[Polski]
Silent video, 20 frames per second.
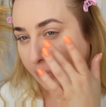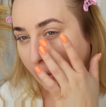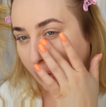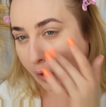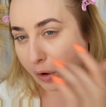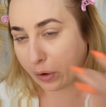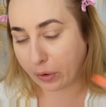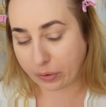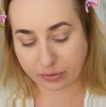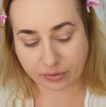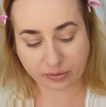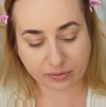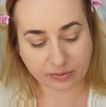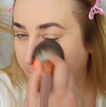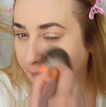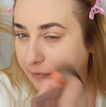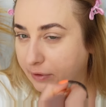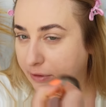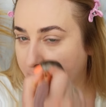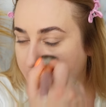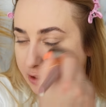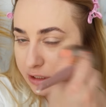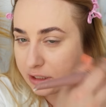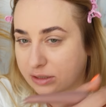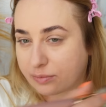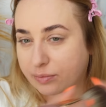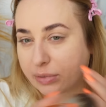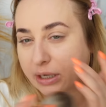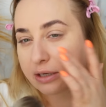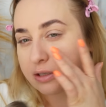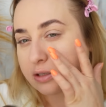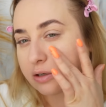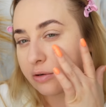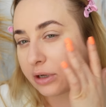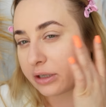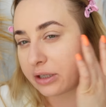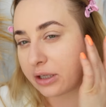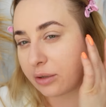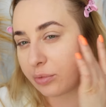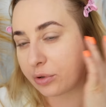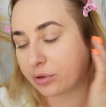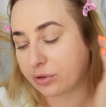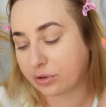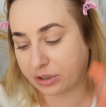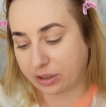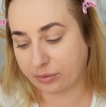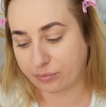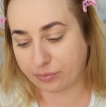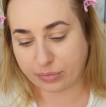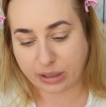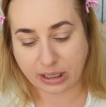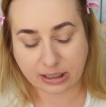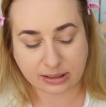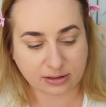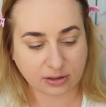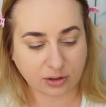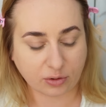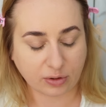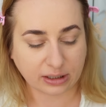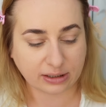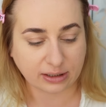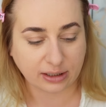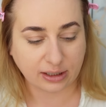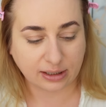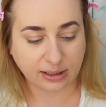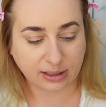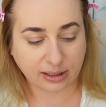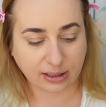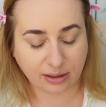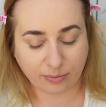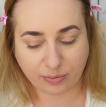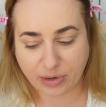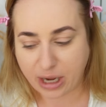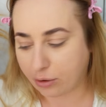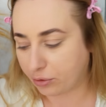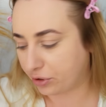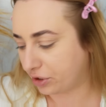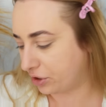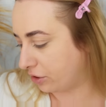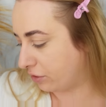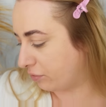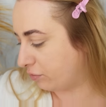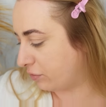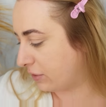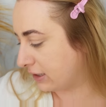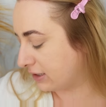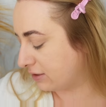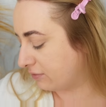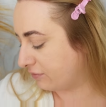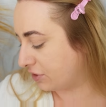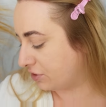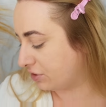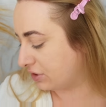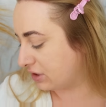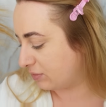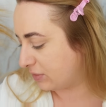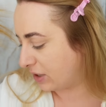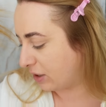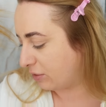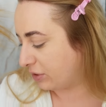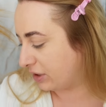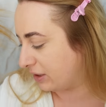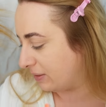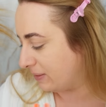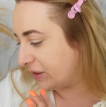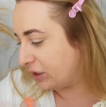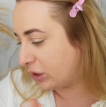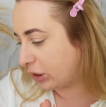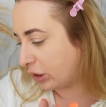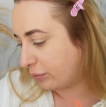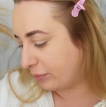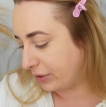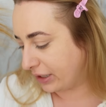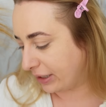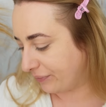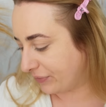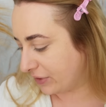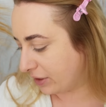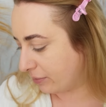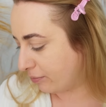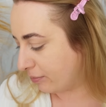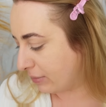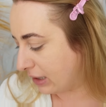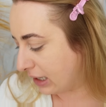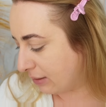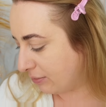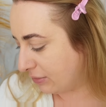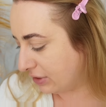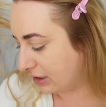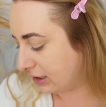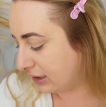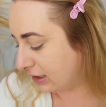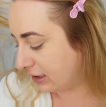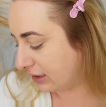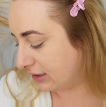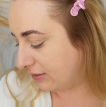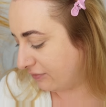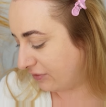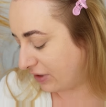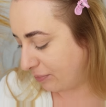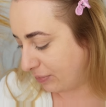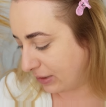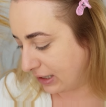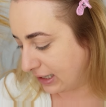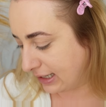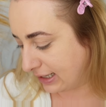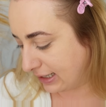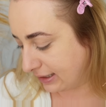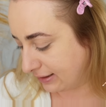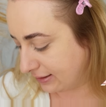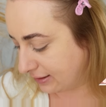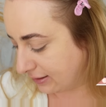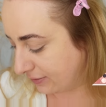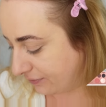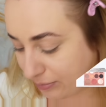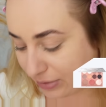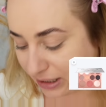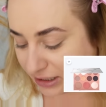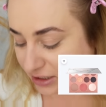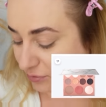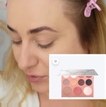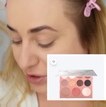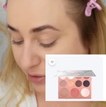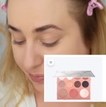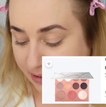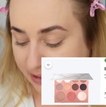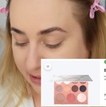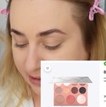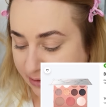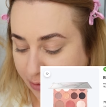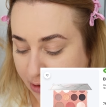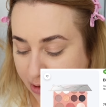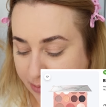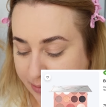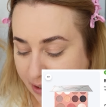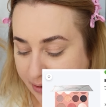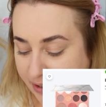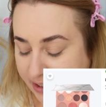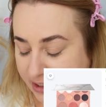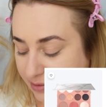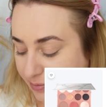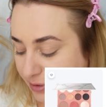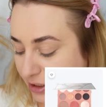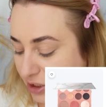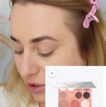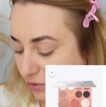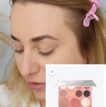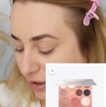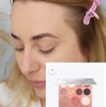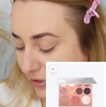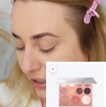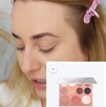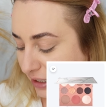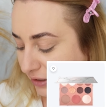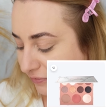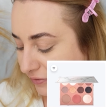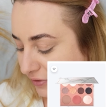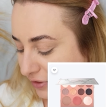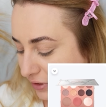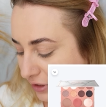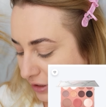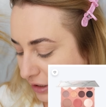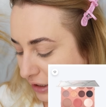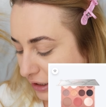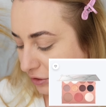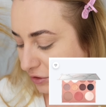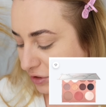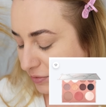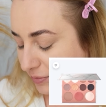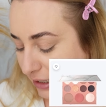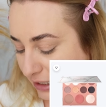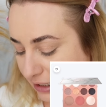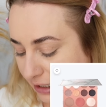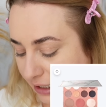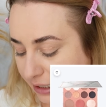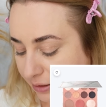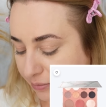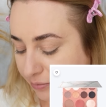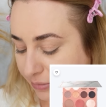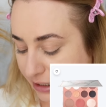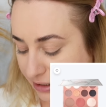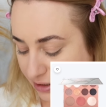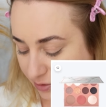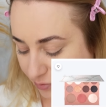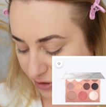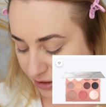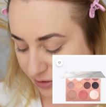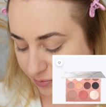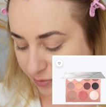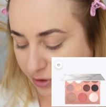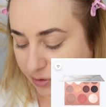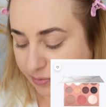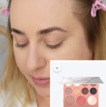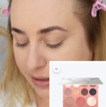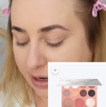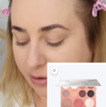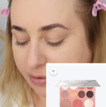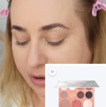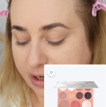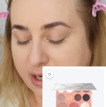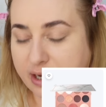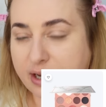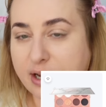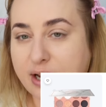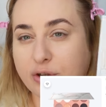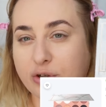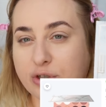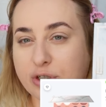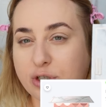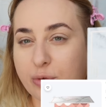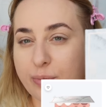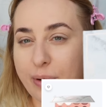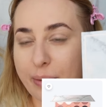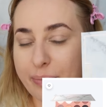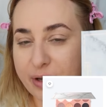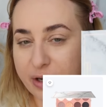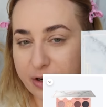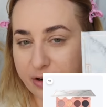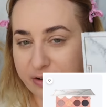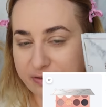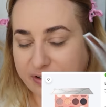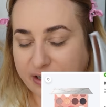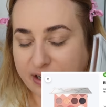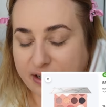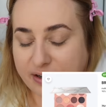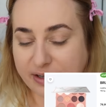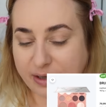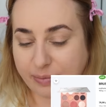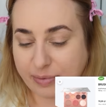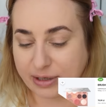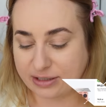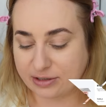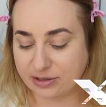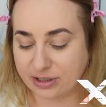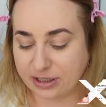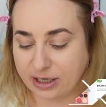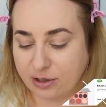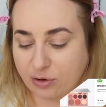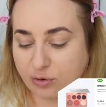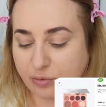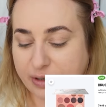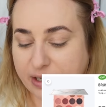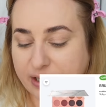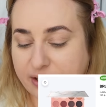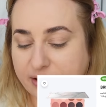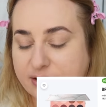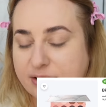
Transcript: O! Faktycznie jest bardzo gładki pod okiem. Bardzo gładki, taki miałki. O, Maxim Wierzyn jest miałki. Dobra, mamy dwie palety. Bardzo mi się palety podobają. Jak zobaczyłam je w Rosmanie, bardzo mi się spodobały. To, że są papierowe, ja bardzo takie lubię.